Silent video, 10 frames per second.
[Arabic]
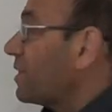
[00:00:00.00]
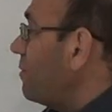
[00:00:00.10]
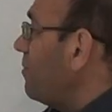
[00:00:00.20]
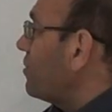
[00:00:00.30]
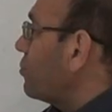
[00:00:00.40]

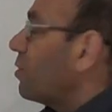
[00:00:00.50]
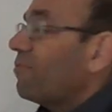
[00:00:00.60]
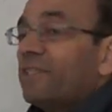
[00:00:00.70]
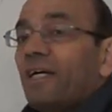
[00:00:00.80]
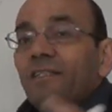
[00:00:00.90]
قبل ما تدخل
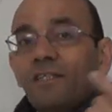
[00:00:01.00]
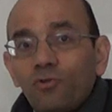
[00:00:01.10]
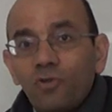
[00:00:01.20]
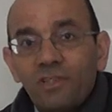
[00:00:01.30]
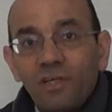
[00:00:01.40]
الفتحه قديش
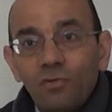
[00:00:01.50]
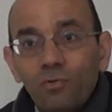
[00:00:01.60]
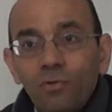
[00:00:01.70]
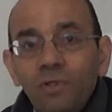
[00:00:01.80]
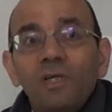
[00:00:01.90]
سرعتها رح
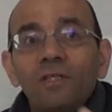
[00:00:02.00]
تكون